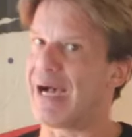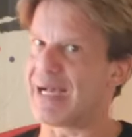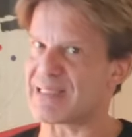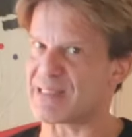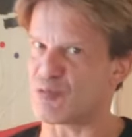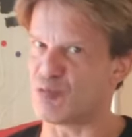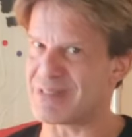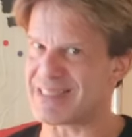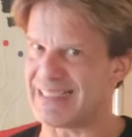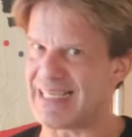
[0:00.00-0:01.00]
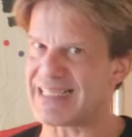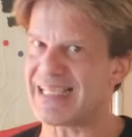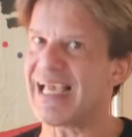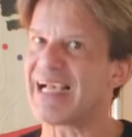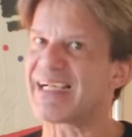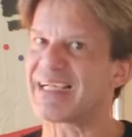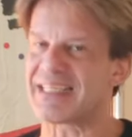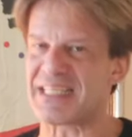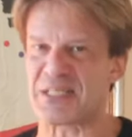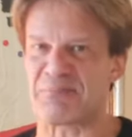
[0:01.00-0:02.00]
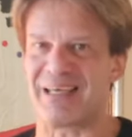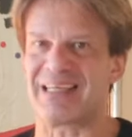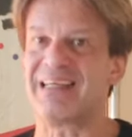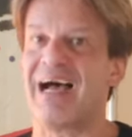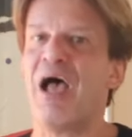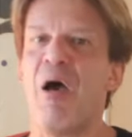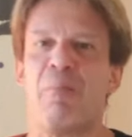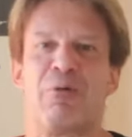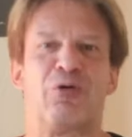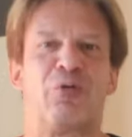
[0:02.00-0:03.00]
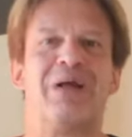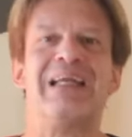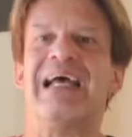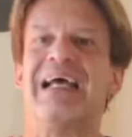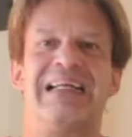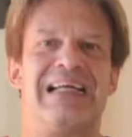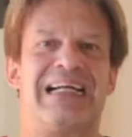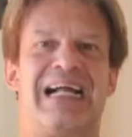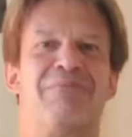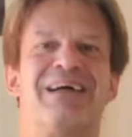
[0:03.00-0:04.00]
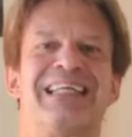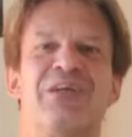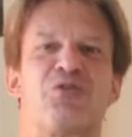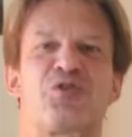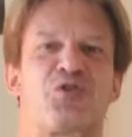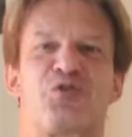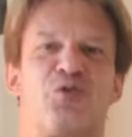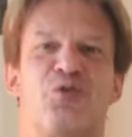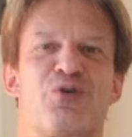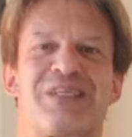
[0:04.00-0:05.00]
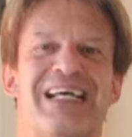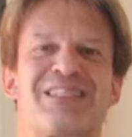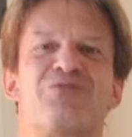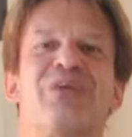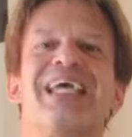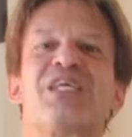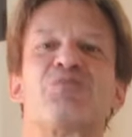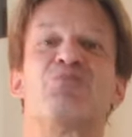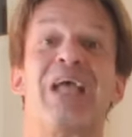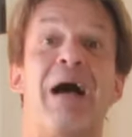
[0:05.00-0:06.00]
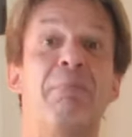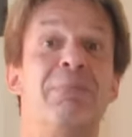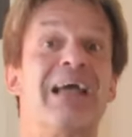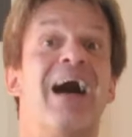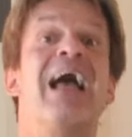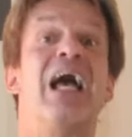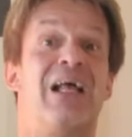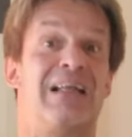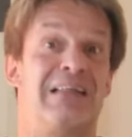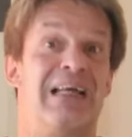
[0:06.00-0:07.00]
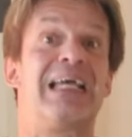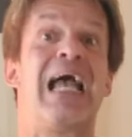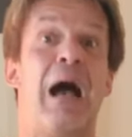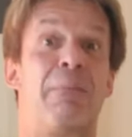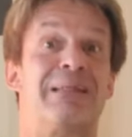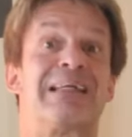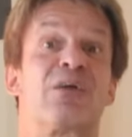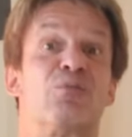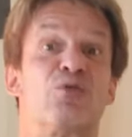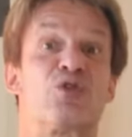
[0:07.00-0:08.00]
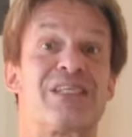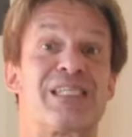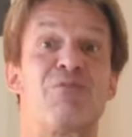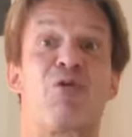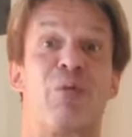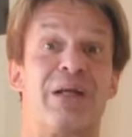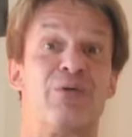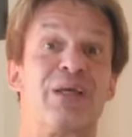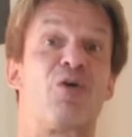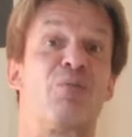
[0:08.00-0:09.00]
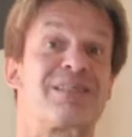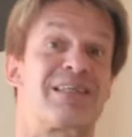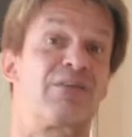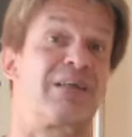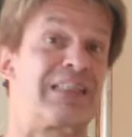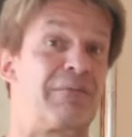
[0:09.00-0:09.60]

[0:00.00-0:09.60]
azul celeste crisperla, por lo cual la gama de los tonos azul es muy amplia la he aplicado muchísimo cuando he comenzado a